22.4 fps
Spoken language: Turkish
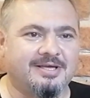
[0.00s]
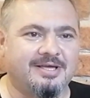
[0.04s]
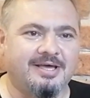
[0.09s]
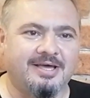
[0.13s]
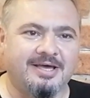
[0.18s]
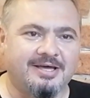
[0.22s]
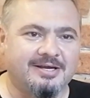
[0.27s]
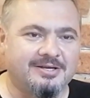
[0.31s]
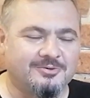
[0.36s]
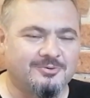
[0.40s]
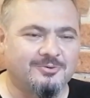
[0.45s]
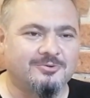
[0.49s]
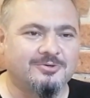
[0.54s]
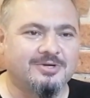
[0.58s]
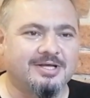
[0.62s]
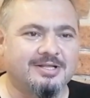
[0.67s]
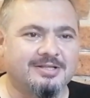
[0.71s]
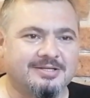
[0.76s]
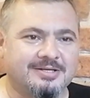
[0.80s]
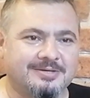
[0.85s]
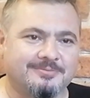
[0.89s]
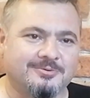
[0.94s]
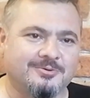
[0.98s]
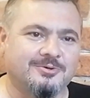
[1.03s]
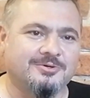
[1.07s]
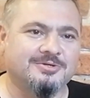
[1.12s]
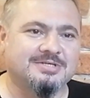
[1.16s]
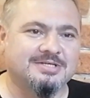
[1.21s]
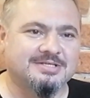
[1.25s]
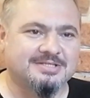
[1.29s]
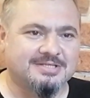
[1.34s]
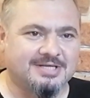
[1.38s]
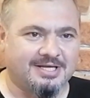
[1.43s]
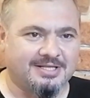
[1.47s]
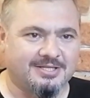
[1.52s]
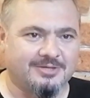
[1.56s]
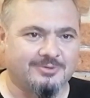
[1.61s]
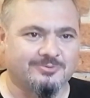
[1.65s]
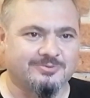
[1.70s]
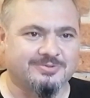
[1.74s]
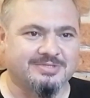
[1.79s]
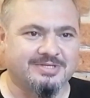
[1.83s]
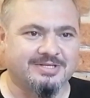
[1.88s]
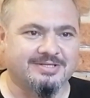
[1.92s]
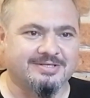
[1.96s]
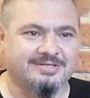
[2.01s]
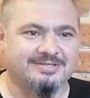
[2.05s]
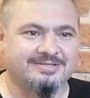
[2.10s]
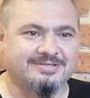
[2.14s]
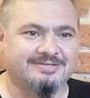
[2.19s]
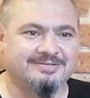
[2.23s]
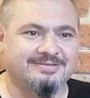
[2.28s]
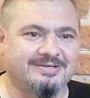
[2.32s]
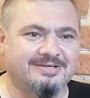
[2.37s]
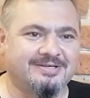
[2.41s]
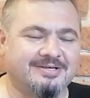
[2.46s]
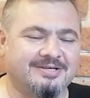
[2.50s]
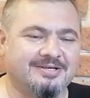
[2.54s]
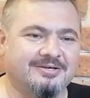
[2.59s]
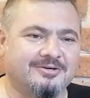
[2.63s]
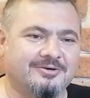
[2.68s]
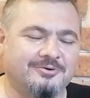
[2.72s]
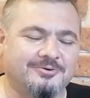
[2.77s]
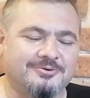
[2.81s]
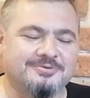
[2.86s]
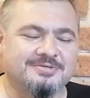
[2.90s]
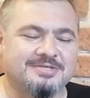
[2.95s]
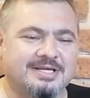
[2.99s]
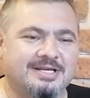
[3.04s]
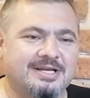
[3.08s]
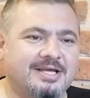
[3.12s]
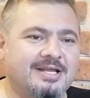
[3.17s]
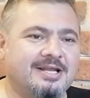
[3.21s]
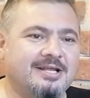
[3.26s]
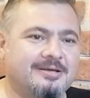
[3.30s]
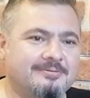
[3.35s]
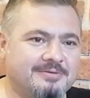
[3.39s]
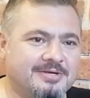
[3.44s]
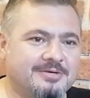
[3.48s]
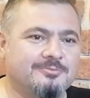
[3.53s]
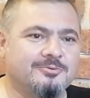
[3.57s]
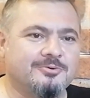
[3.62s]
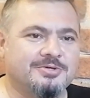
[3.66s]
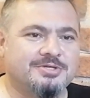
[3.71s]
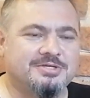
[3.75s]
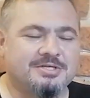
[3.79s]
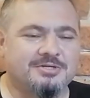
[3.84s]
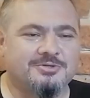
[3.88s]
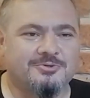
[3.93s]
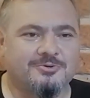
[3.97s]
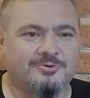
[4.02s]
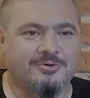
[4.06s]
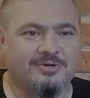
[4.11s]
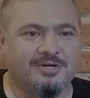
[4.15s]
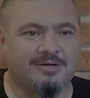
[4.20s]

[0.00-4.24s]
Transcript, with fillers: Eğer ki onu anlayabiliyorsa zaten ustadır. O yüzden el emeği bu işte çok